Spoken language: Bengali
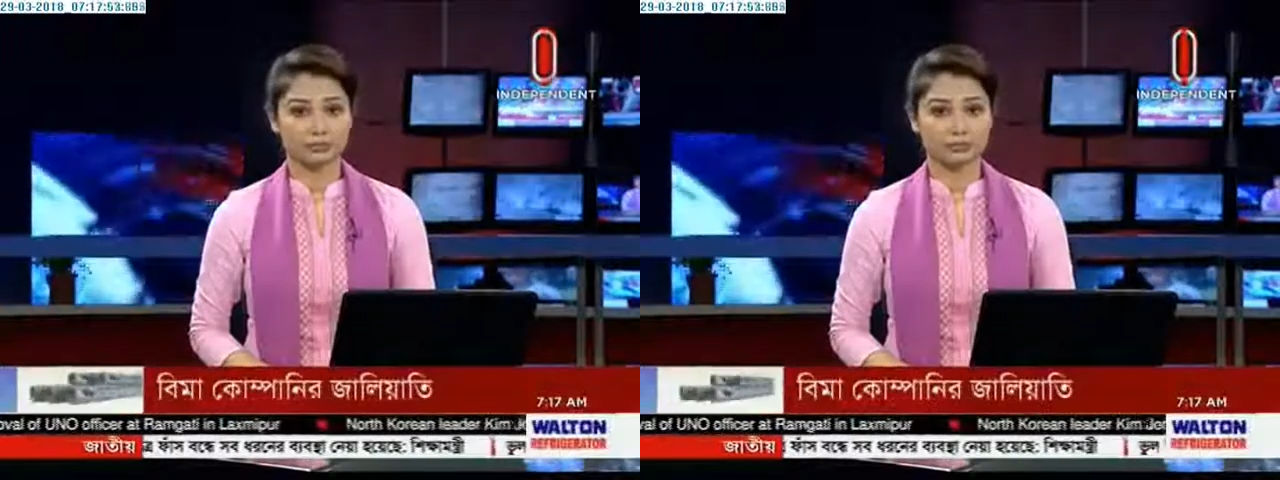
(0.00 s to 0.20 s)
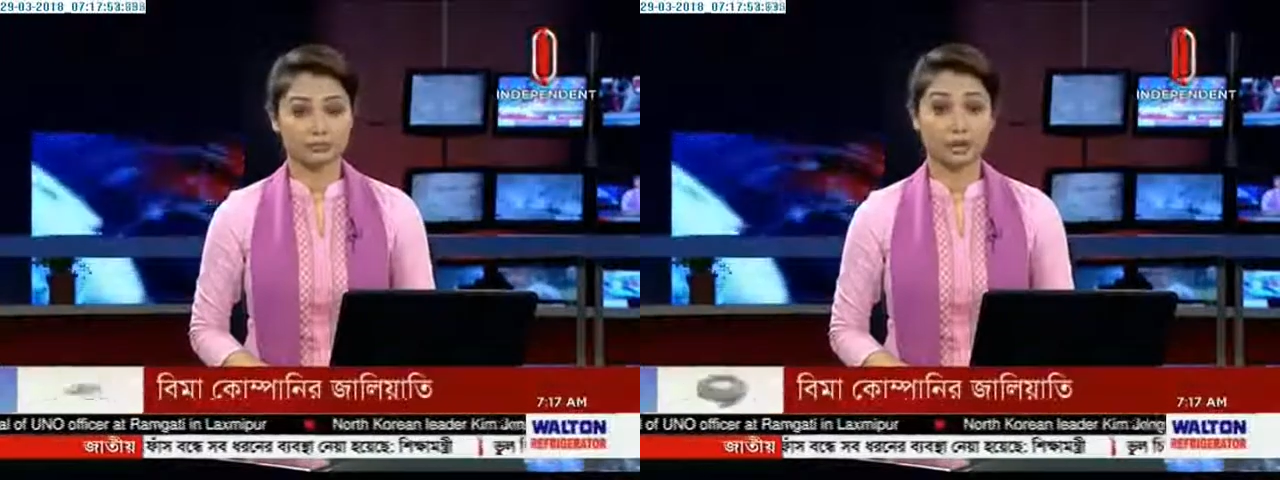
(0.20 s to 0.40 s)

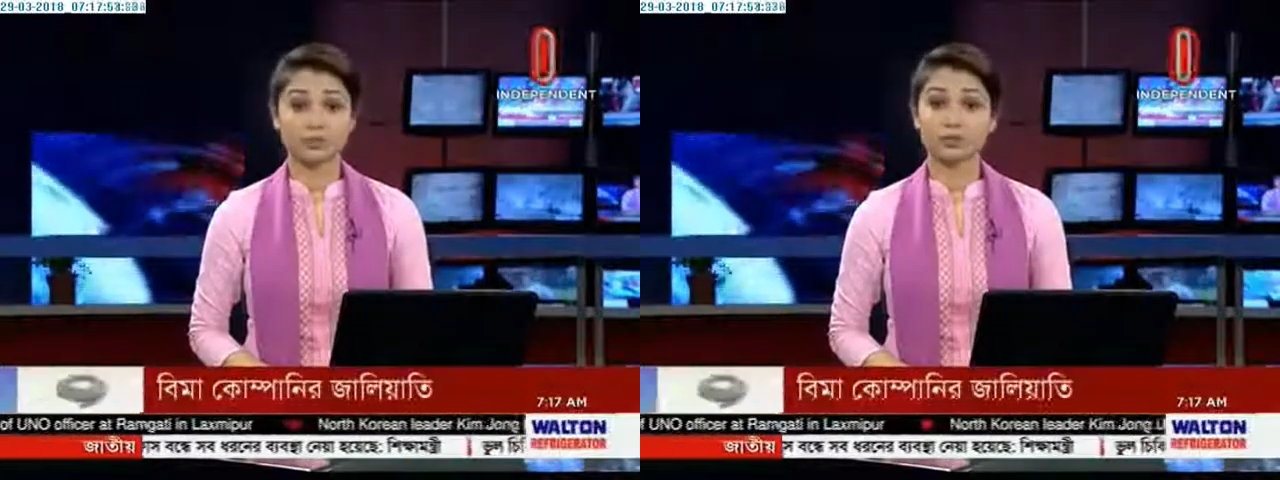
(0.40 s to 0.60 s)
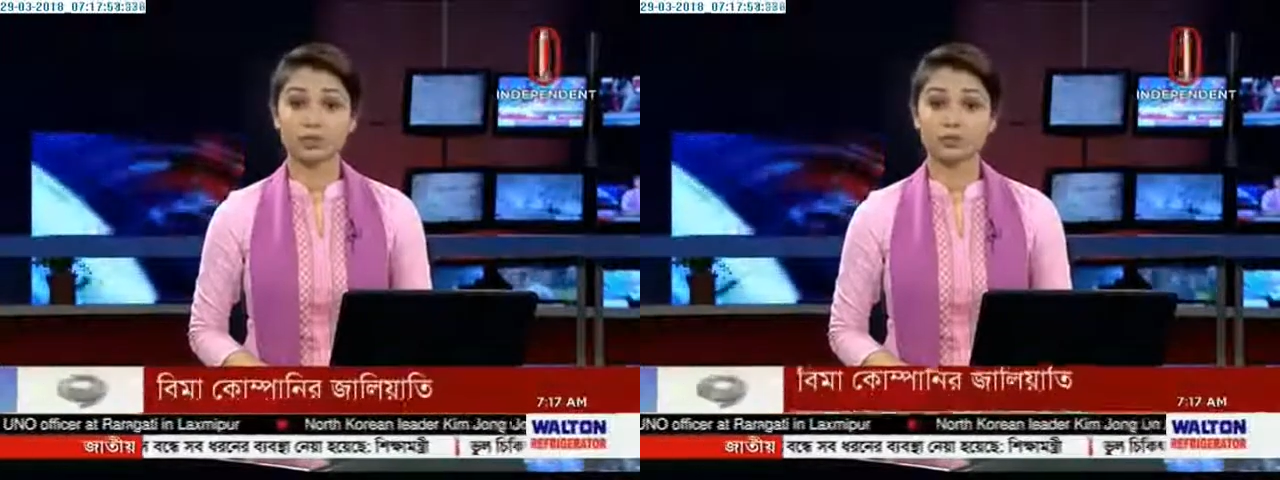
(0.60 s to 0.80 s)

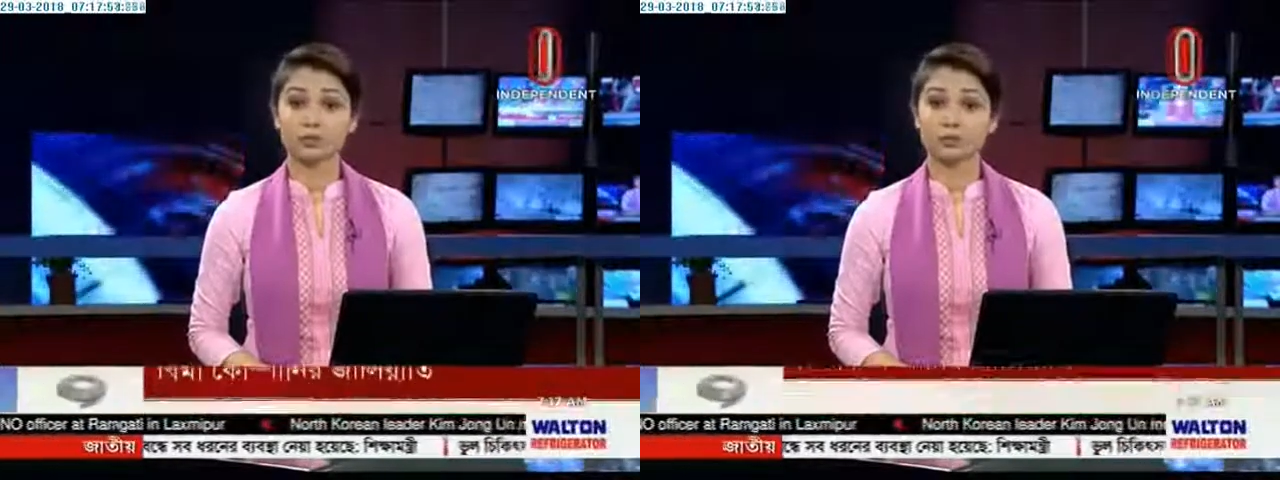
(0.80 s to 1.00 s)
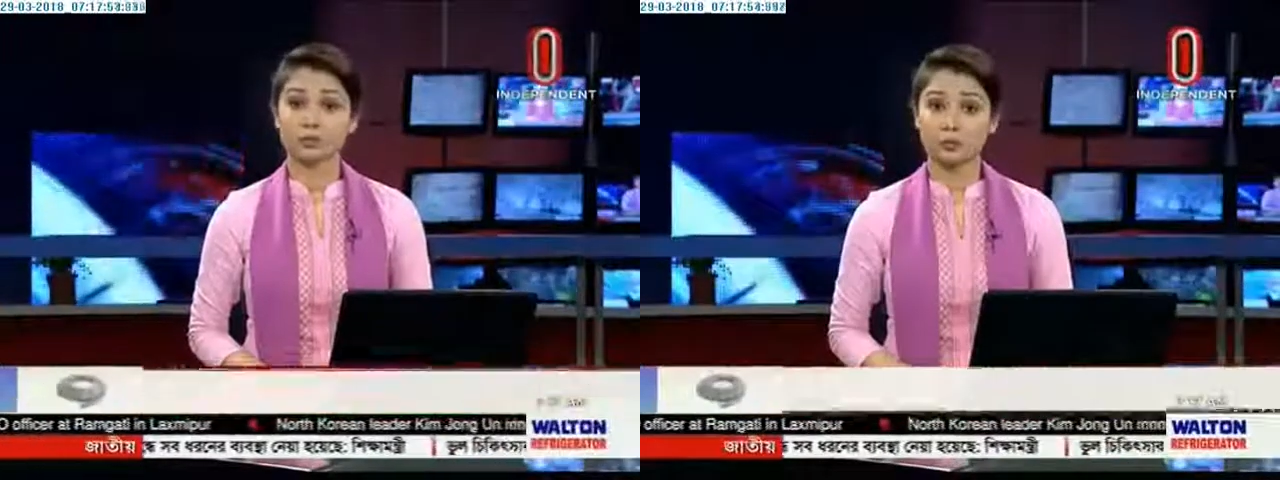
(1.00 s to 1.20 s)
ব্যবস্থাপক ও
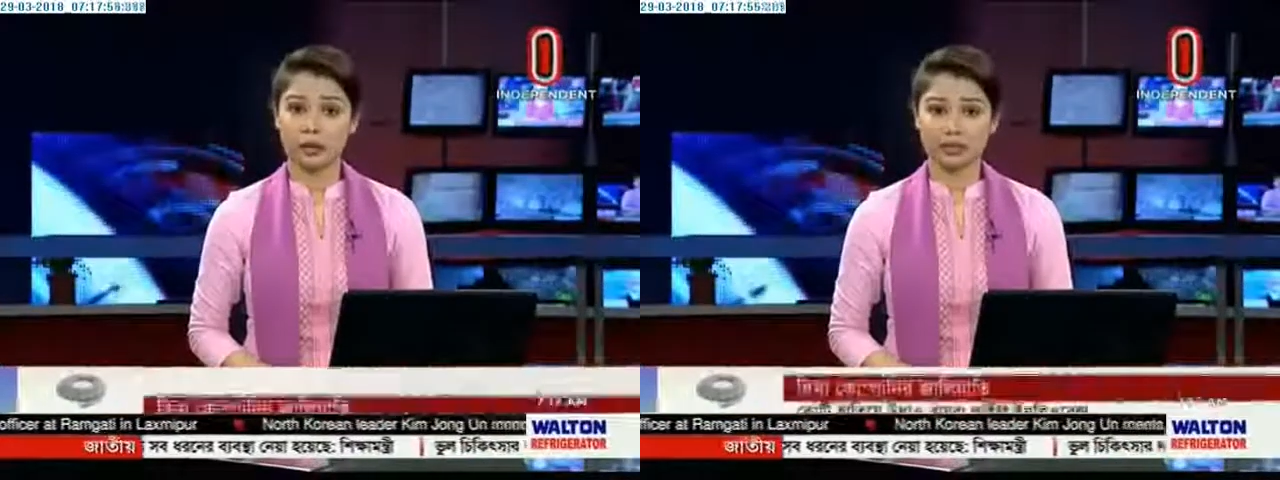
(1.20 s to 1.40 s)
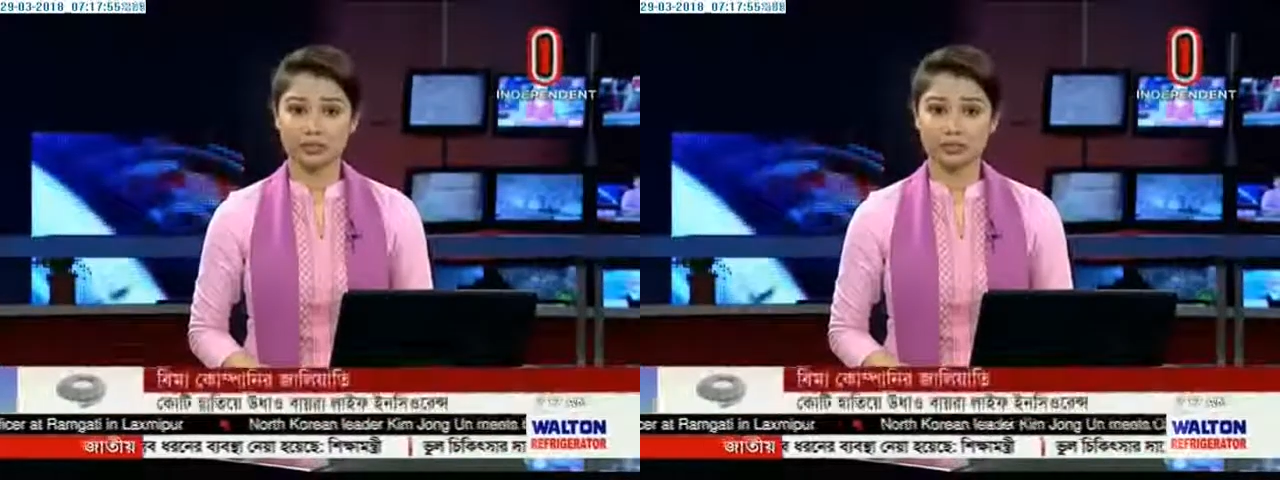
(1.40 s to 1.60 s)
পাড়ি
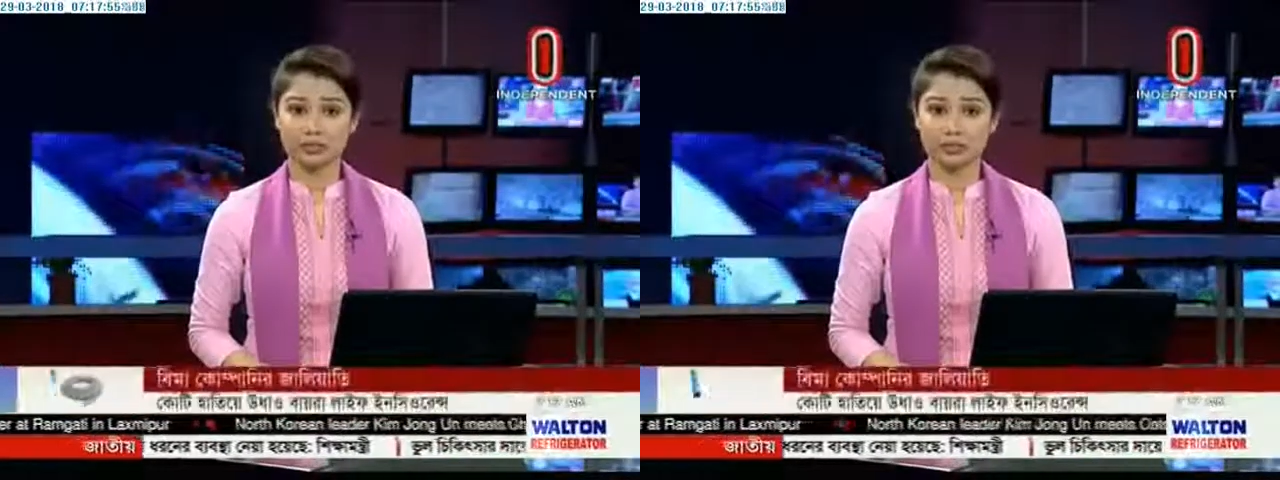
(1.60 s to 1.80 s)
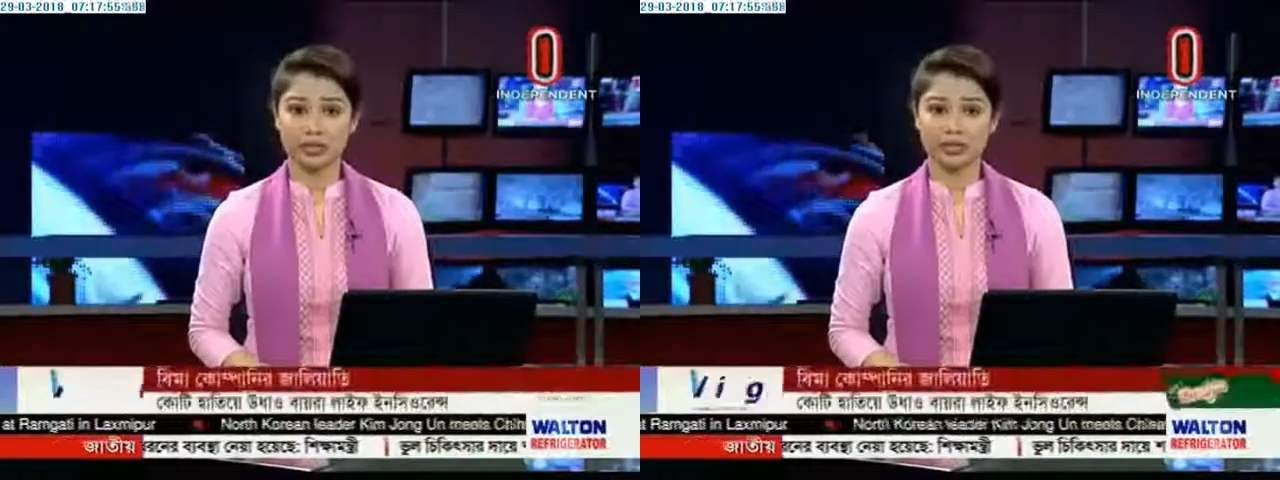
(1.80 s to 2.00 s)

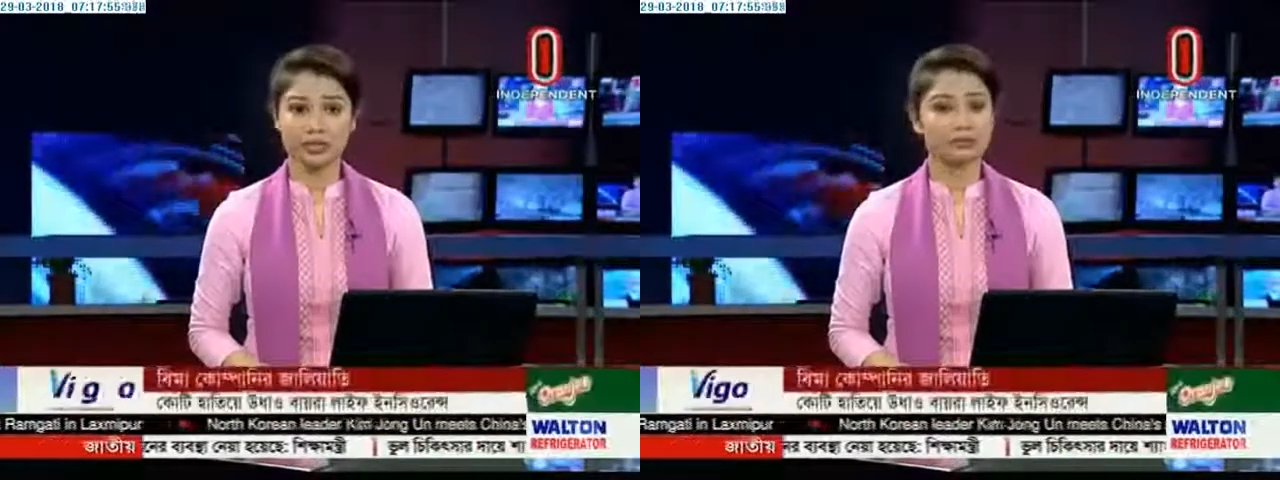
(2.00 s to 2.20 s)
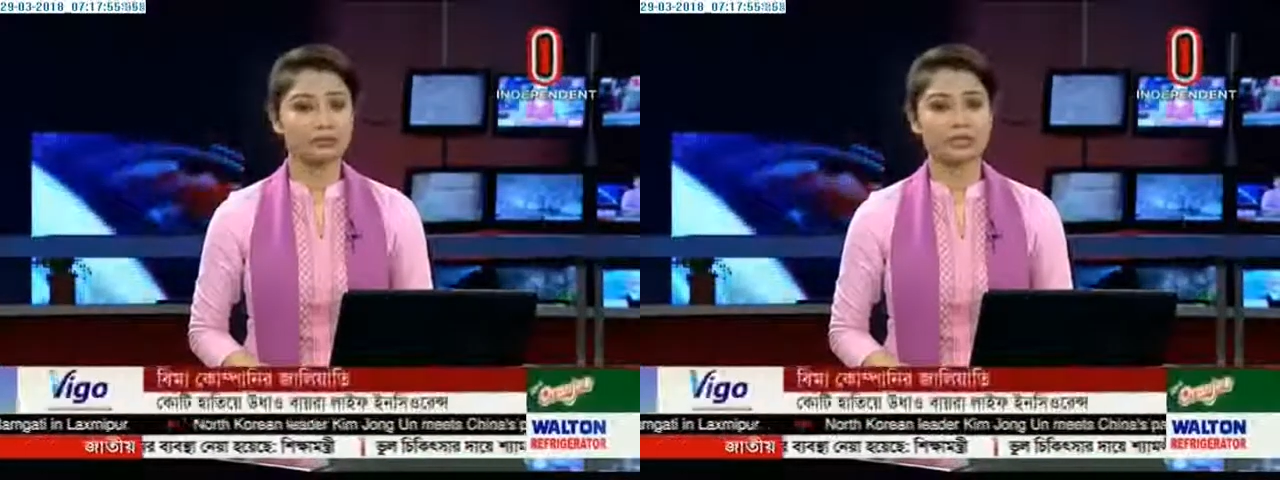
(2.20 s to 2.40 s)
জমিয়েছেন
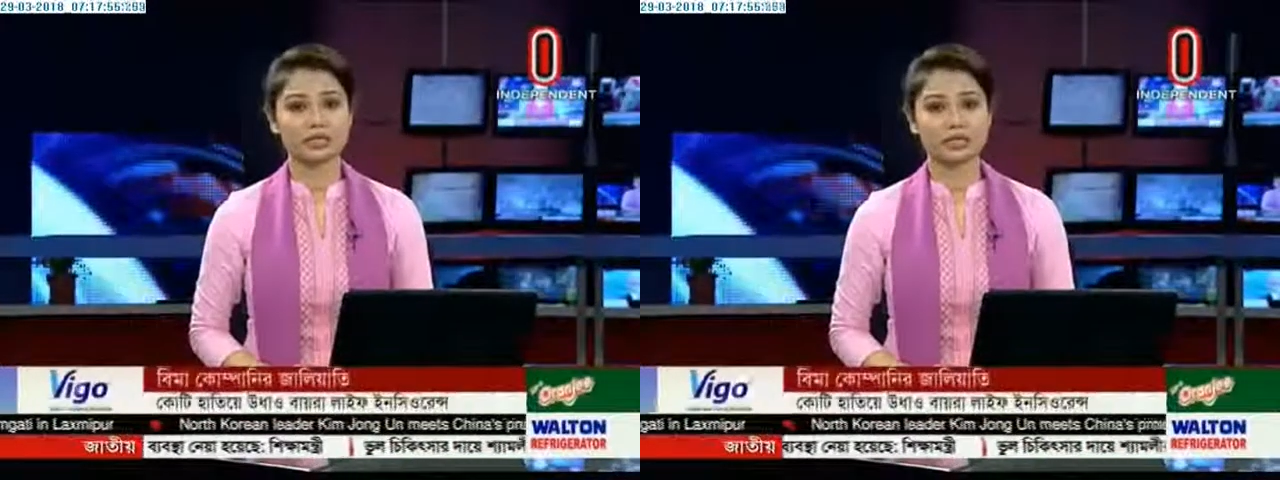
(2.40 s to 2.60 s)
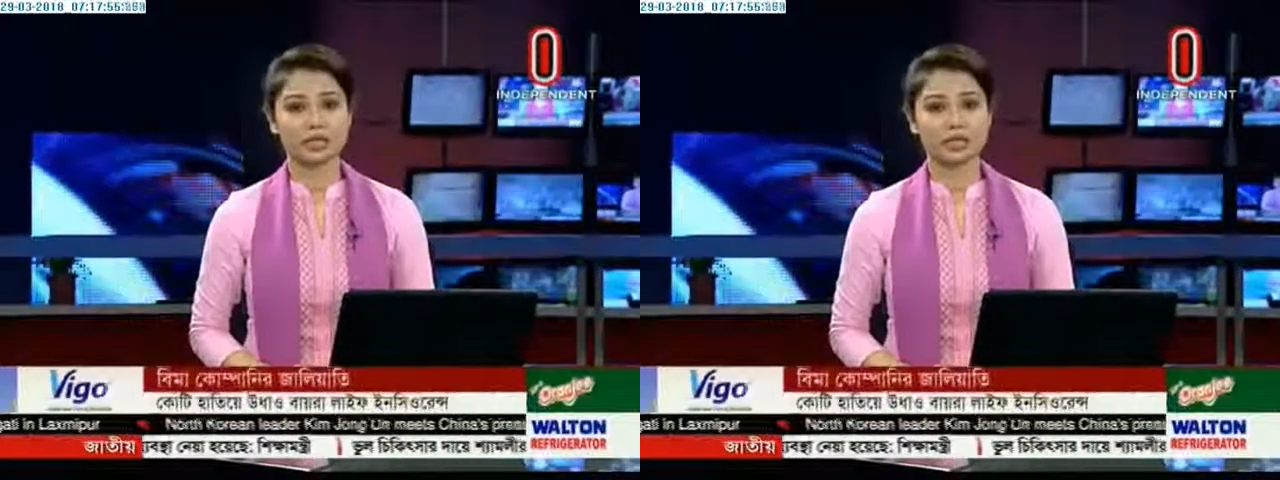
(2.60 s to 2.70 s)
বিদেশে